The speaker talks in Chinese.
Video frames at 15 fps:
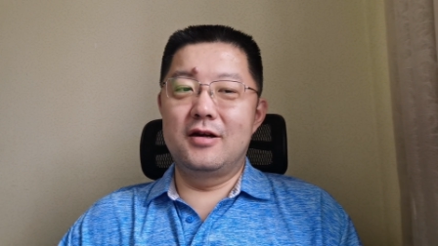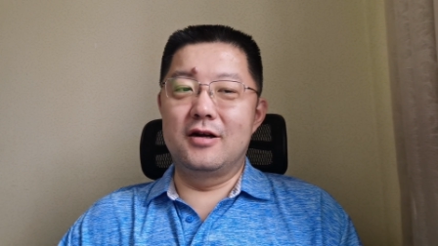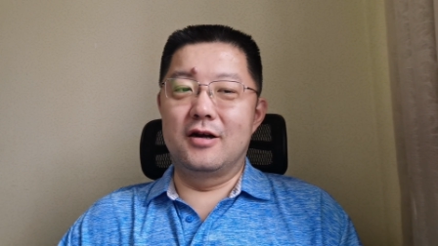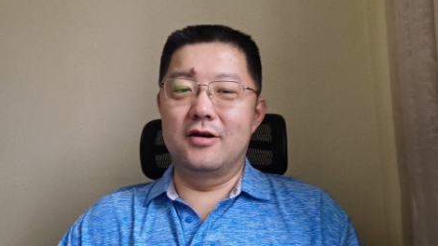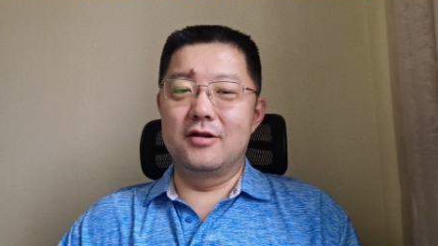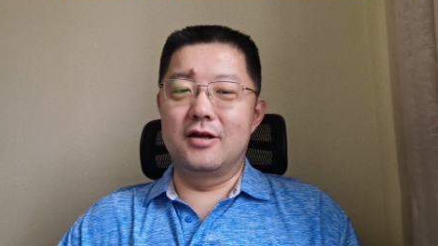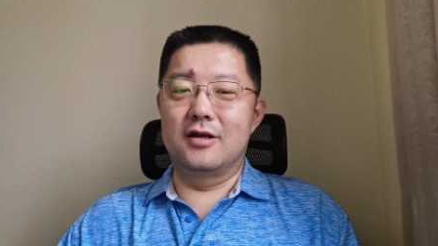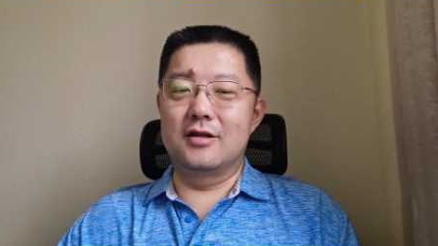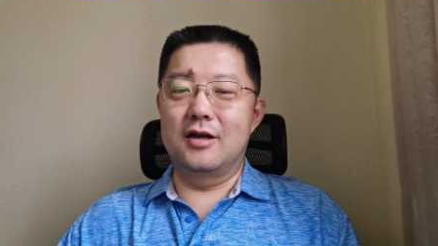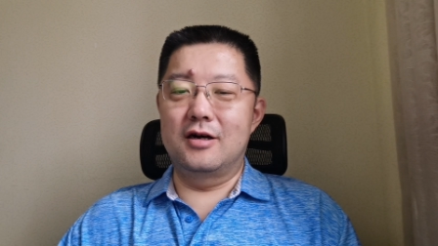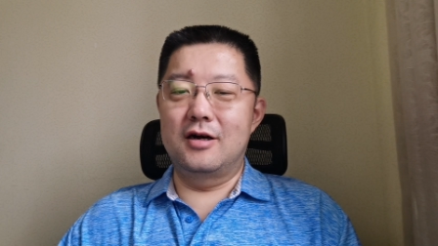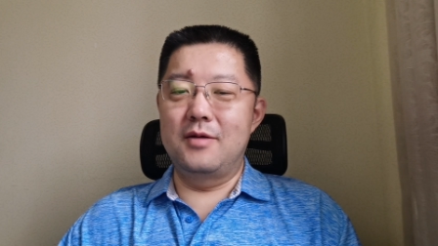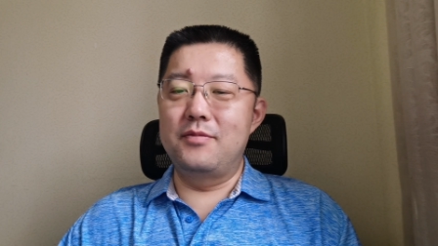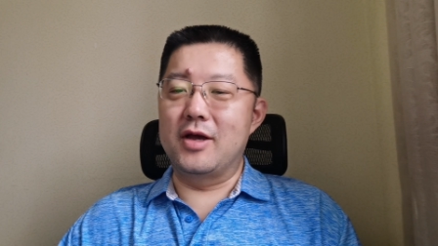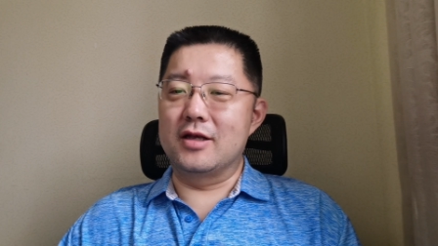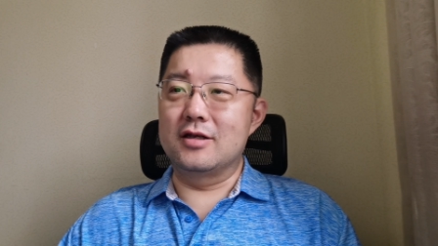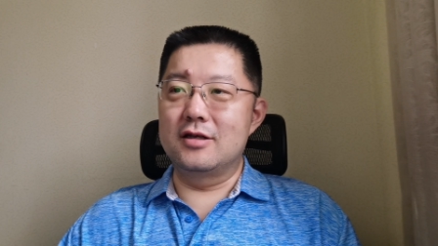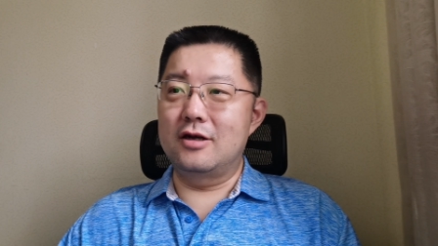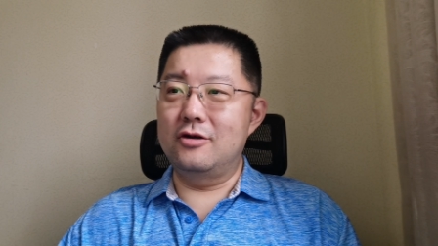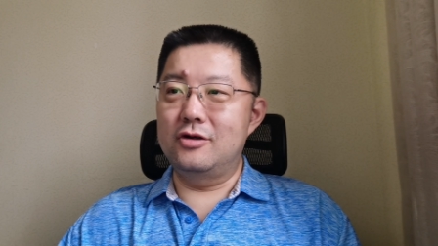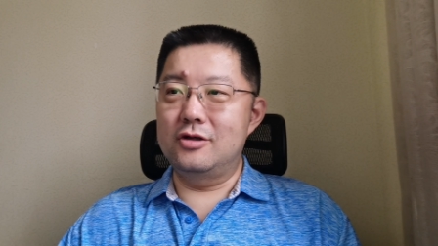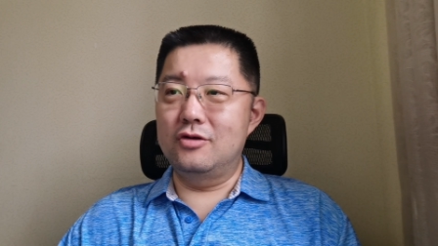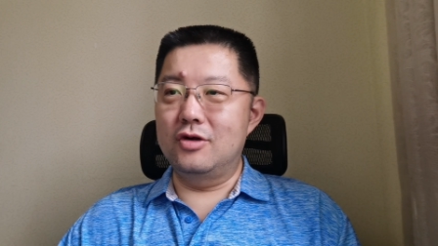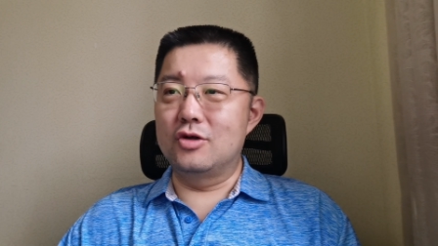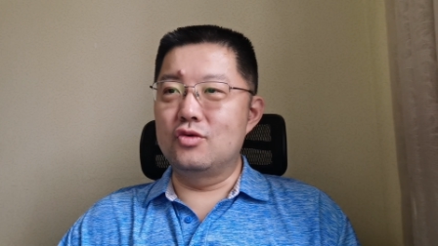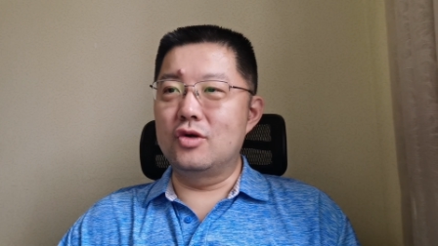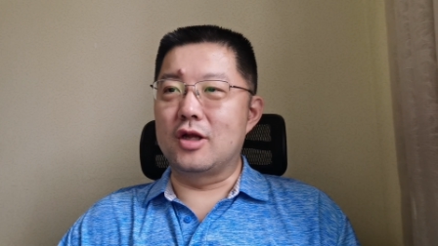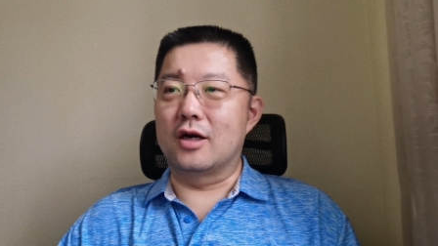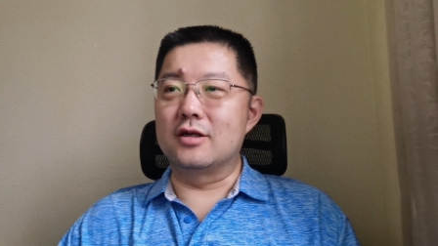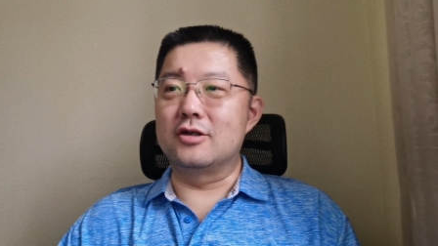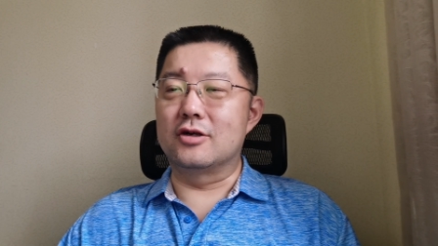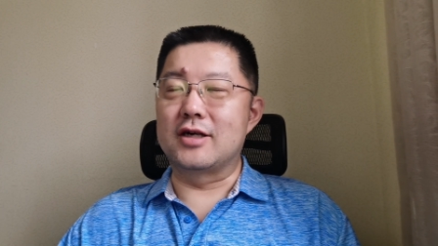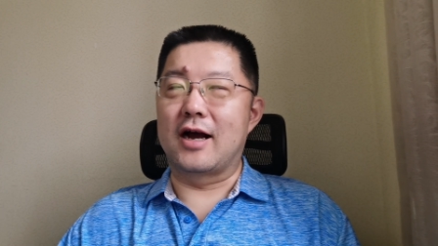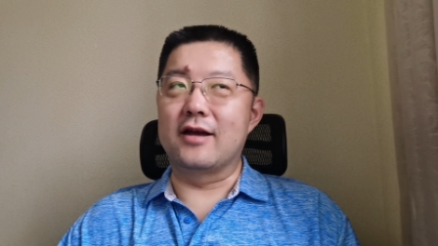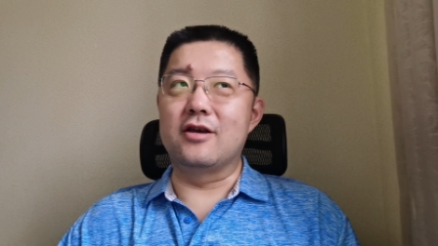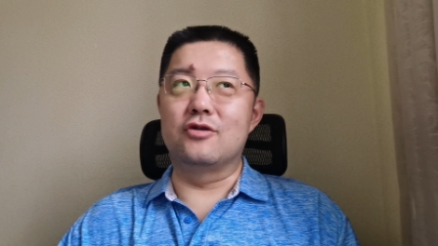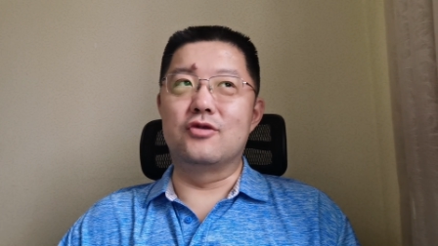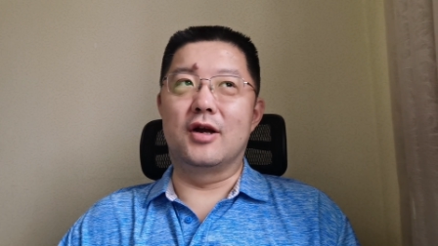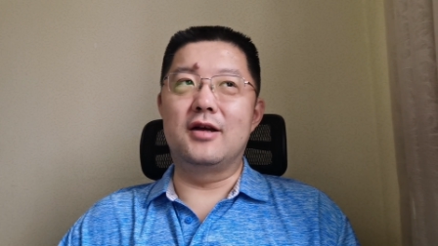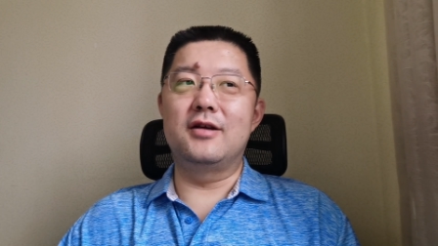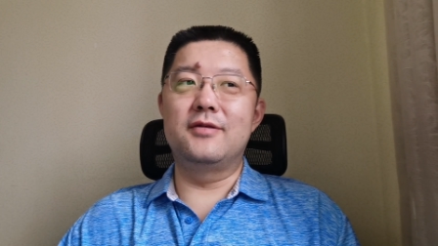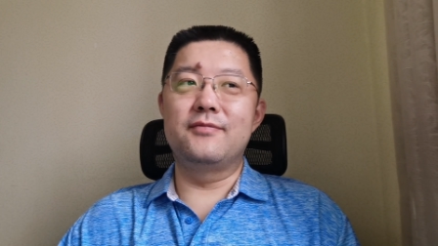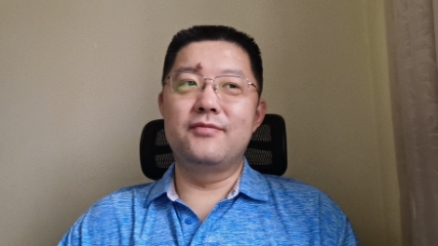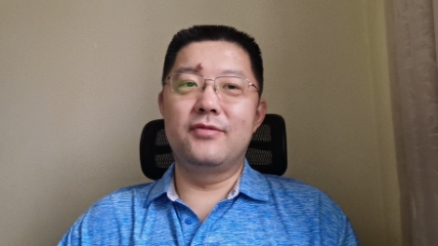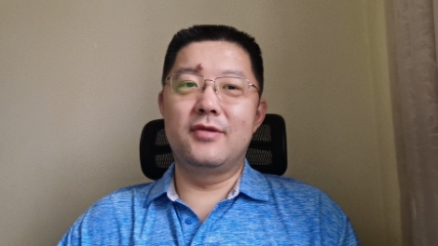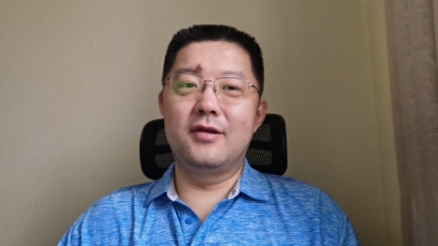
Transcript: 然后呢，但是他每次他都得做点小差异出来，